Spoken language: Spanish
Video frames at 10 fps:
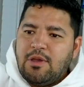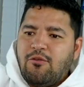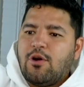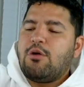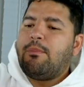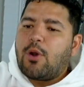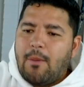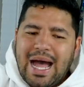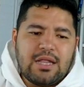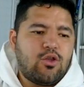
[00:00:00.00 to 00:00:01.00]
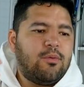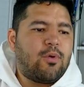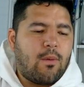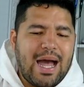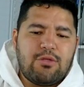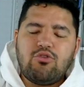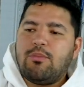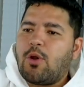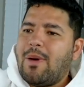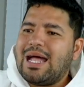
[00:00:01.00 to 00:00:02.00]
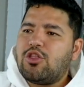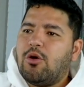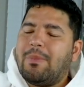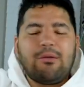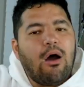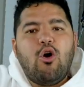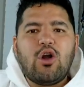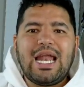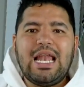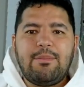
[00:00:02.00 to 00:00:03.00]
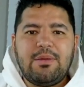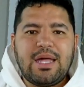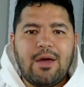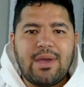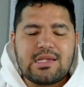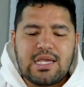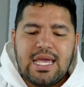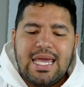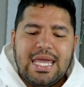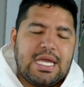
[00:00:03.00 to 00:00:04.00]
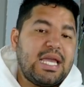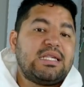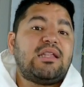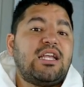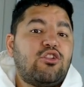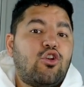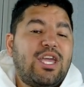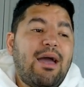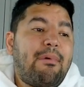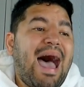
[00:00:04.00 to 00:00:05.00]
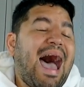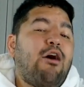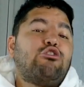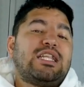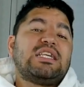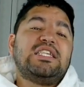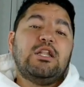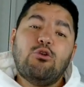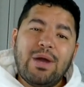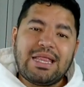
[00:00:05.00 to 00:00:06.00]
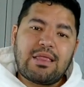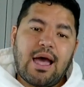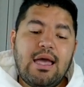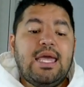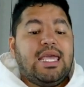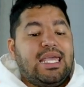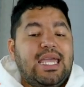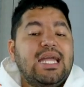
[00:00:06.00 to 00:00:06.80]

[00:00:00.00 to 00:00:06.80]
fueron probando y probando y probando, pero ahora es la primera vez en que esa tecnología va a otra silueta y